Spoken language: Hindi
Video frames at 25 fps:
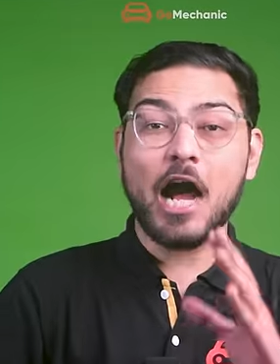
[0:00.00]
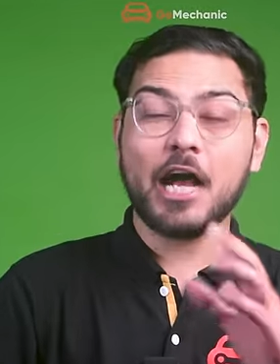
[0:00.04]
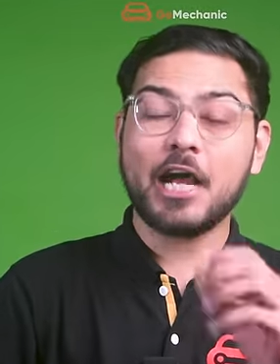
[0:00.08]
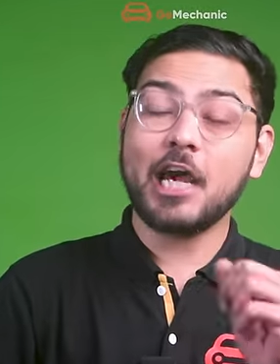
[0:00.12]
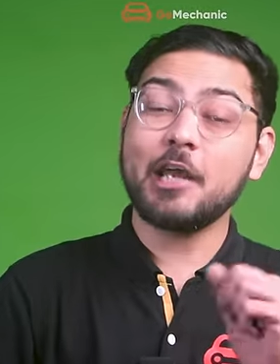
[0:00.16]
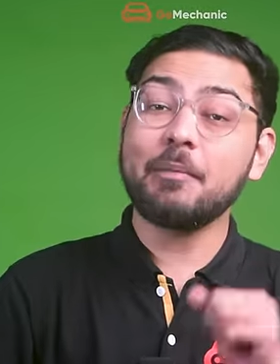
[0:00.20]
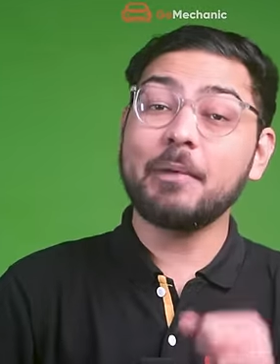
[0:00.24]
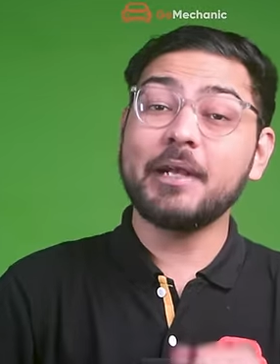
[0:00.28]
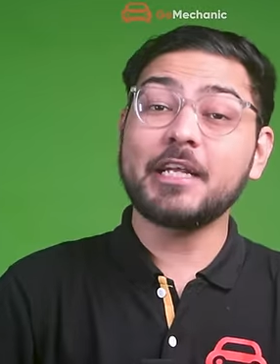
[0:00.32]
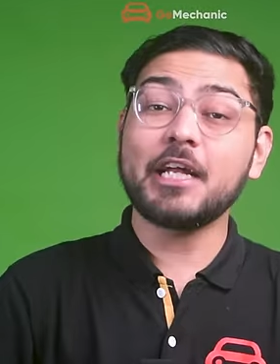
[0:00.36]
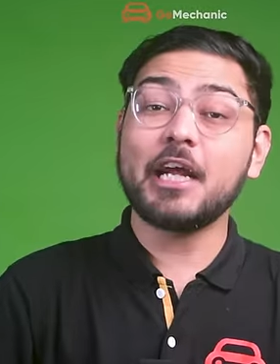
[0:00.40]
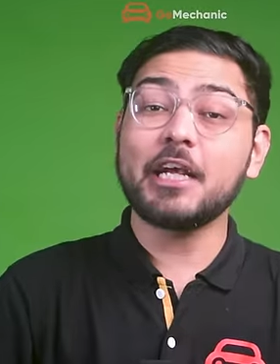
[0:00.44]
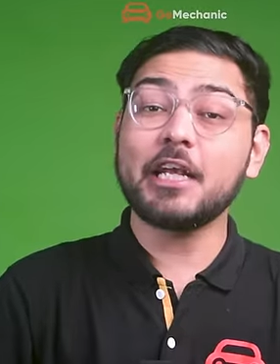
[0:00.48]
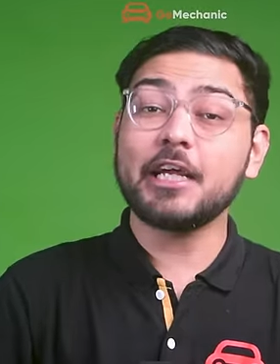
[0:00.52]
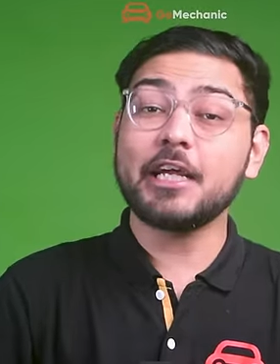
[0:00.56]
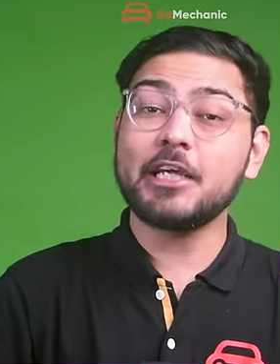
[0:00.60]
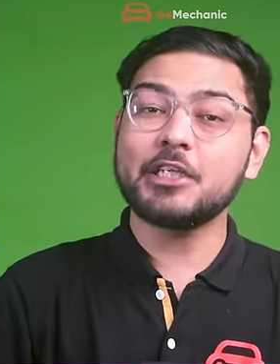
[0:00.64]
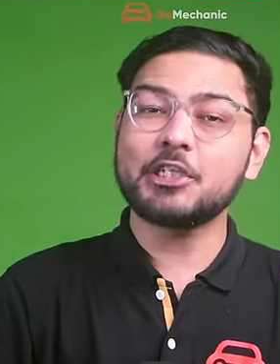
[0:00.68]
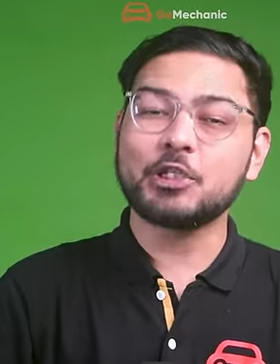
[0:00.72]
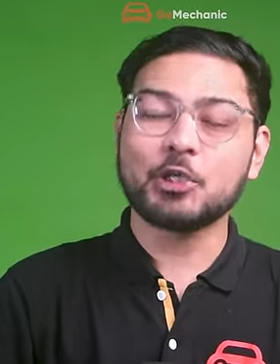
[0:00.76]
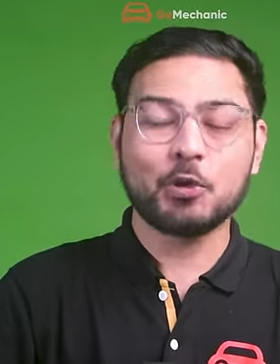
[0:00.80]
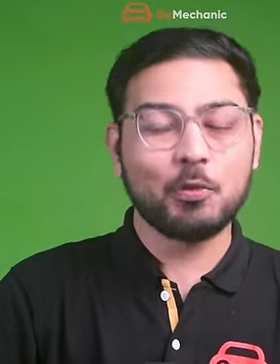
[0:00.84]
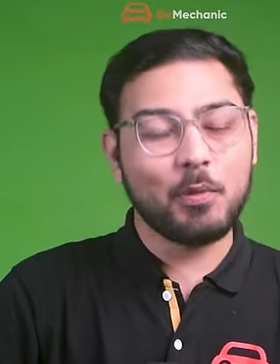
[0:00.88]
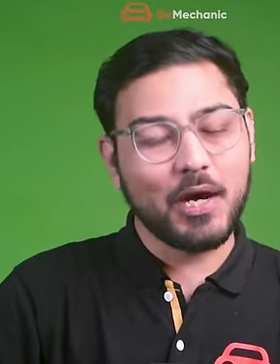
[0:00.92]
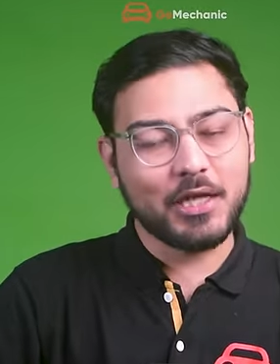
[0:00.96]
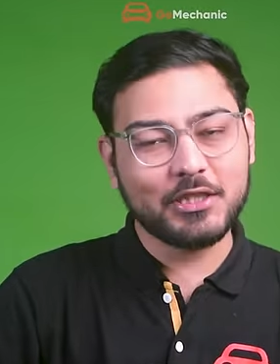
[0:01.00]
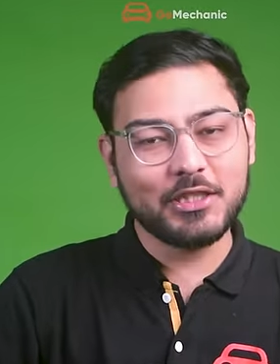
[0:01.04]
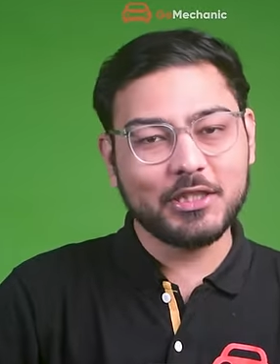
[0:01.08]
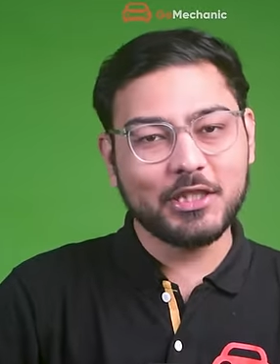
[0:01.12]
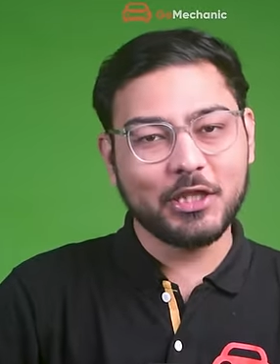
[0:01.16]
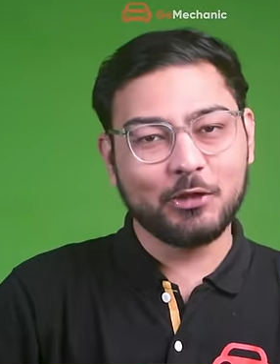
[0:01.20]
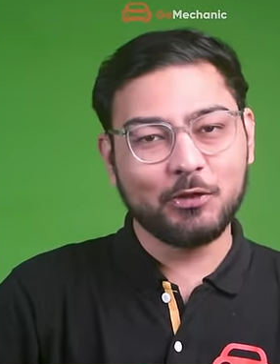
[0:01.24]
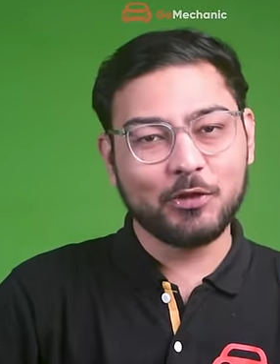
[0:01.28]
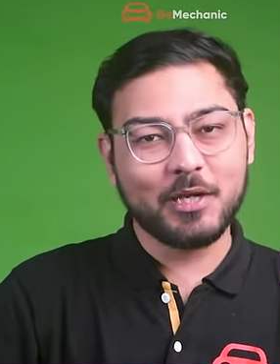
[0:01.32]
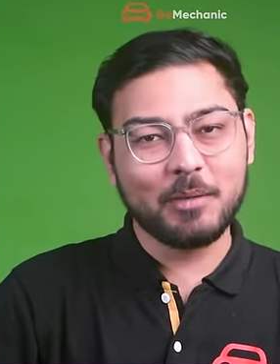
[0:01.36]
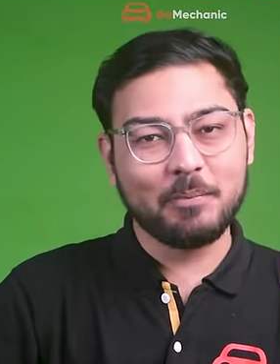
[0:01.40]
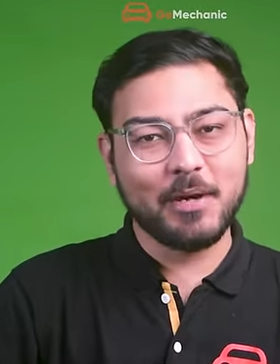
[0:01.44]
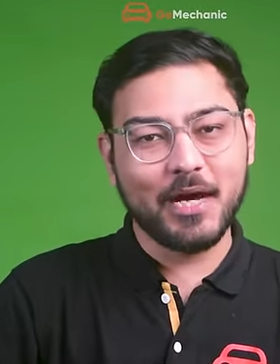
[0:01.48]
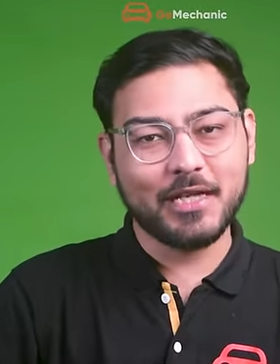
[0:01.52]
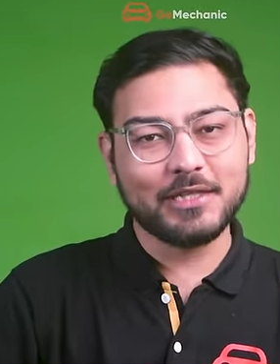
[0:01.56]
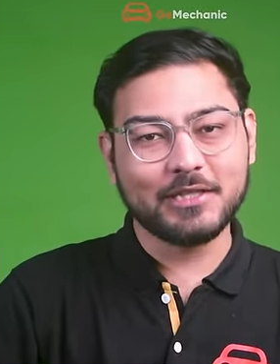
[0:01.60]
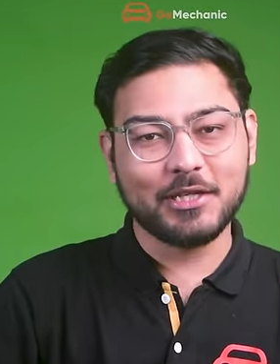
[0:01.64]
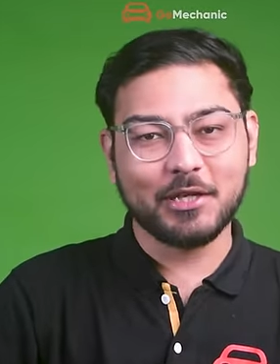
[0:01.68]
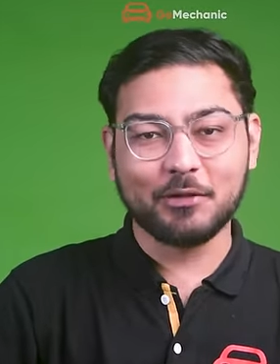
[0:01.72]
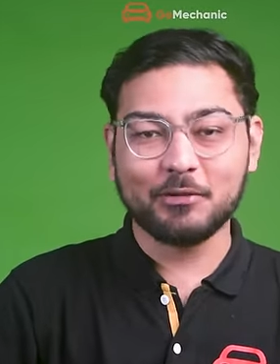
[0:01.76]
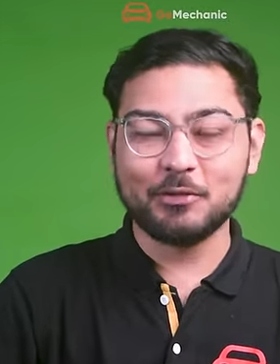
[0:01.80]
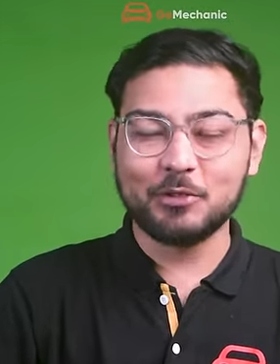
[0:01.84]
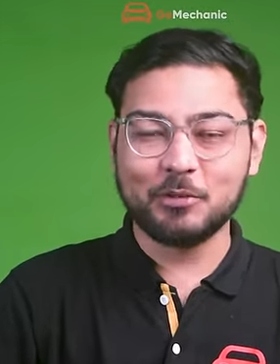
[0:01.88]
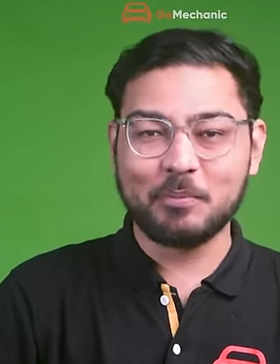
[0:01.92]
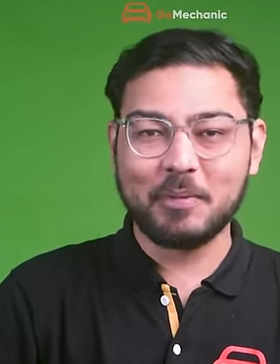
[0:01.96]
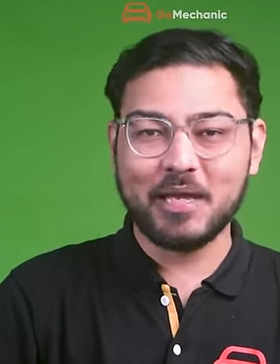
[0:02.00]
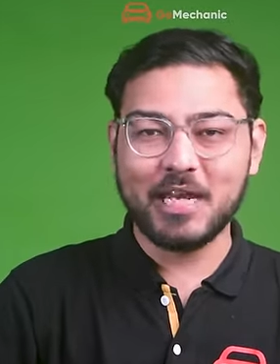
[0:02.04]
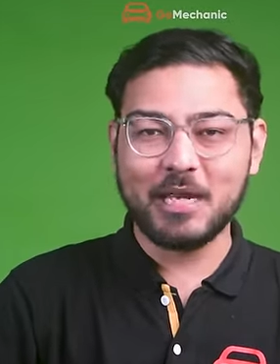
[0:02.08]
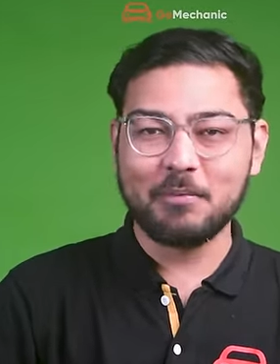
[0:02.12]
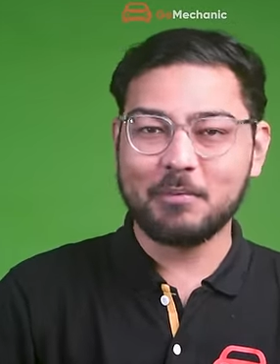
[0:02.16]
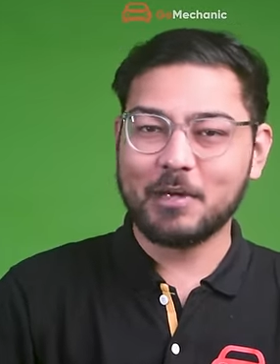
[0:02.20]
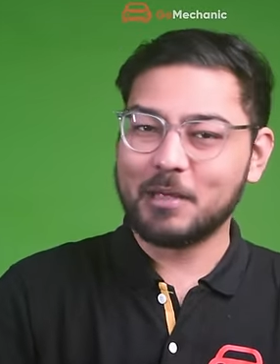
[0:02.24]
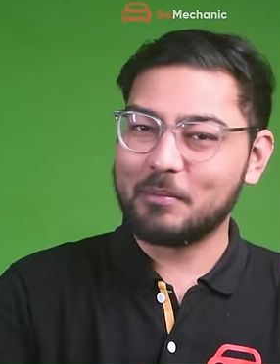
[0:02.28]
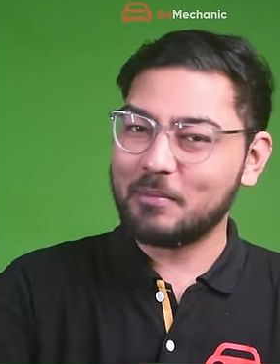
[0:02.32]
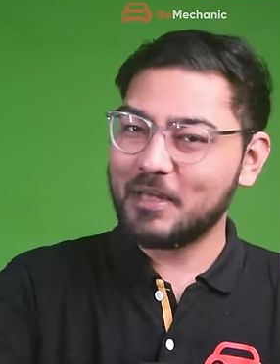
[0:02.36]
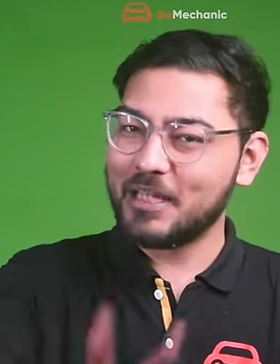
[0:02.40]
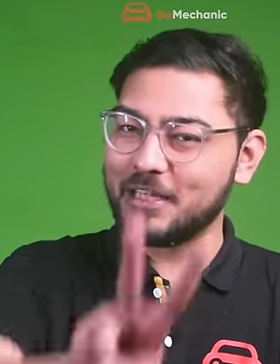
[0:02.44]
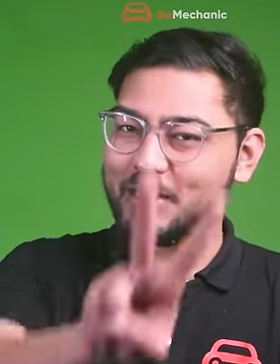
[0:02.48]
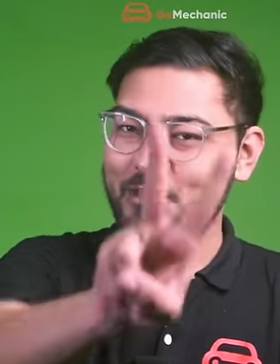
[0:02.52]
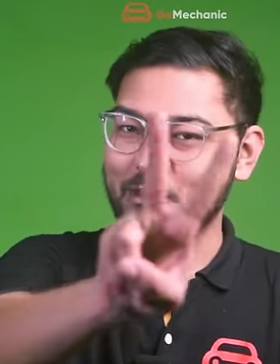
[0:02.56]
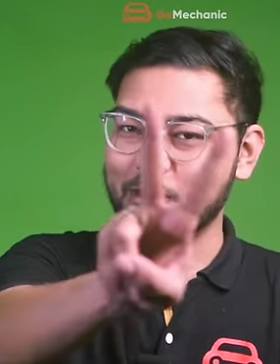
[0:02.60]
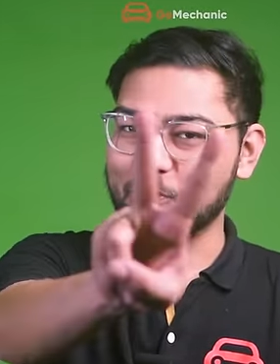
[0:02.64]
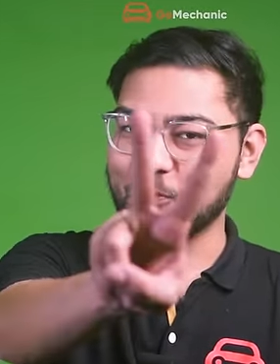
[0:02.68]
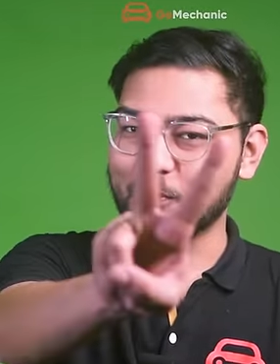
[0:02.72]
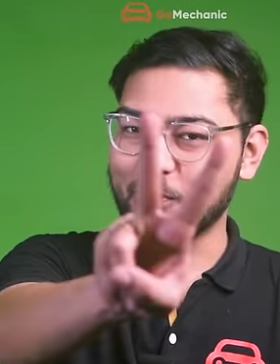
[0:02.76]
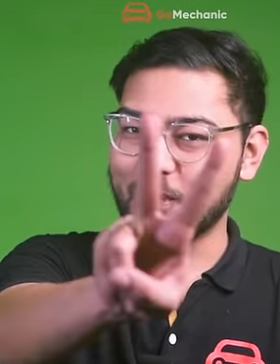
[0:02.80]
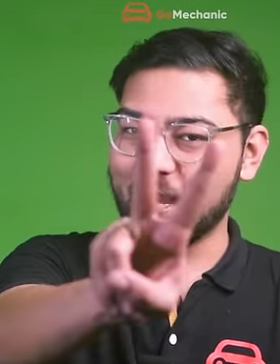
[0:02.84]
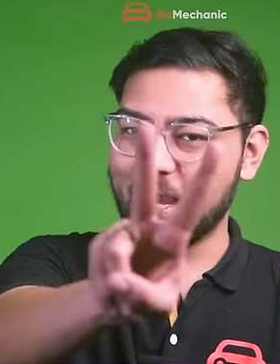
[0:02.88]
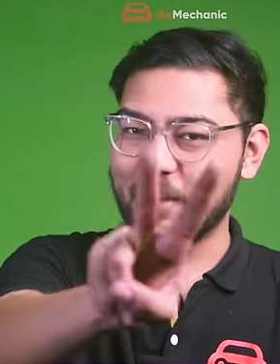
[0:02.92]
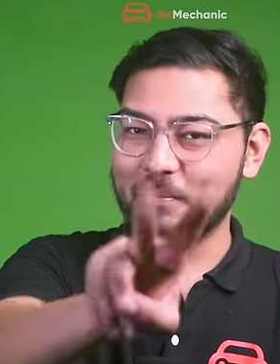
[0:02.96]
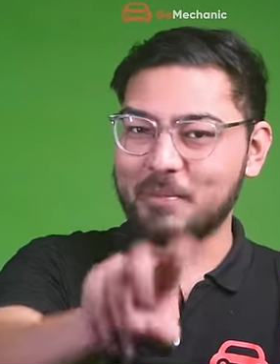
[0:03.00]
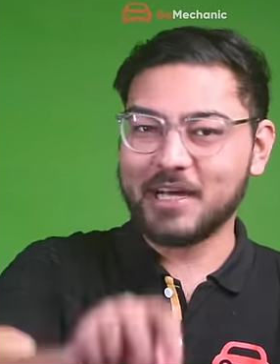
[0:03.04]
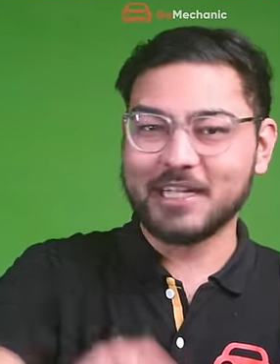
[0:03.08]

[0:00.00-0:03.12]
अगर मैं टाटा के शुरुआती दिनों की बात करूं तो मेरे मन में दो नाम